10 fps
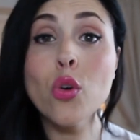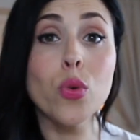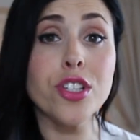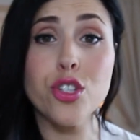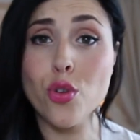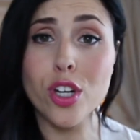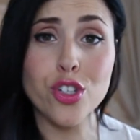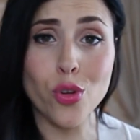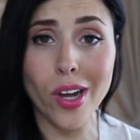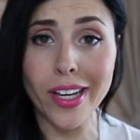queste zone che
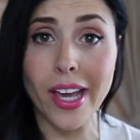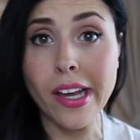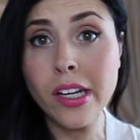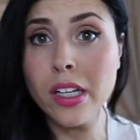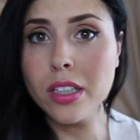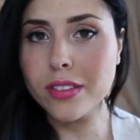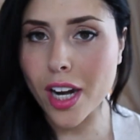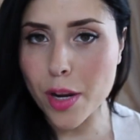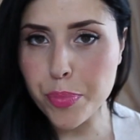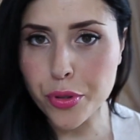sono anche
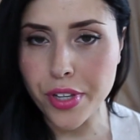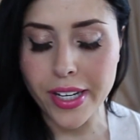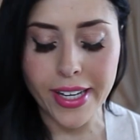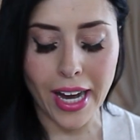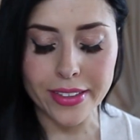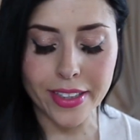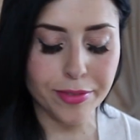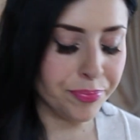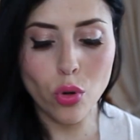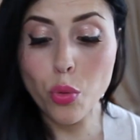tra le più delicate.